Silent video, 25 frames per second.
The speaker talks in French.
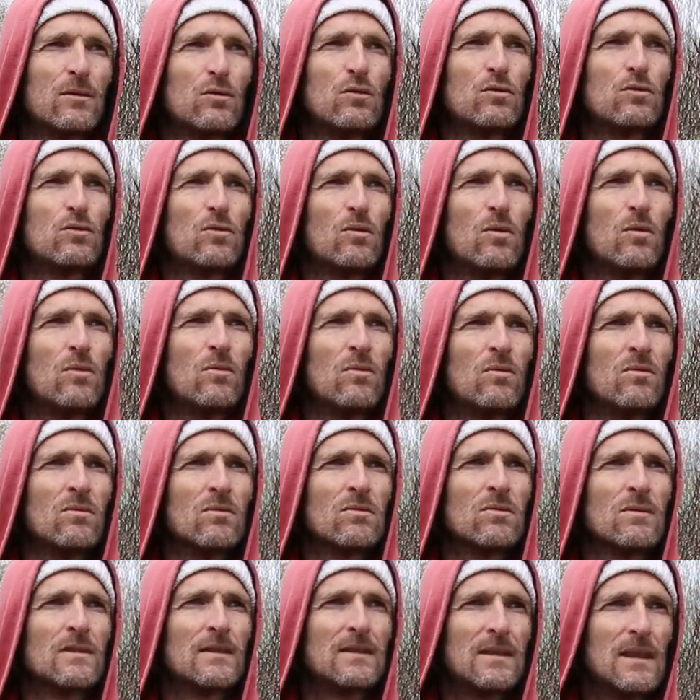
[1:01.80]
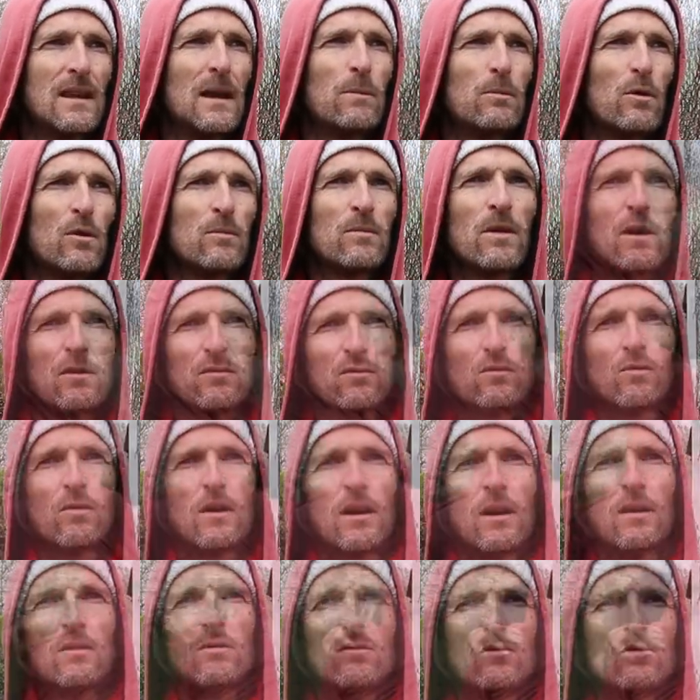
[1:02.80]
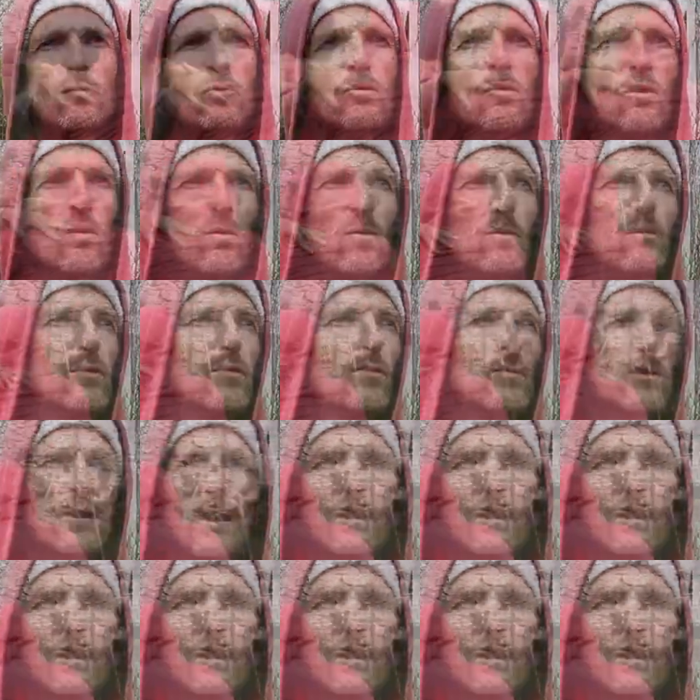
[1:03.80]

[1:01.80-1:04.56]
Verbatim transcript: à Cucuron, c'est la première fois où on peut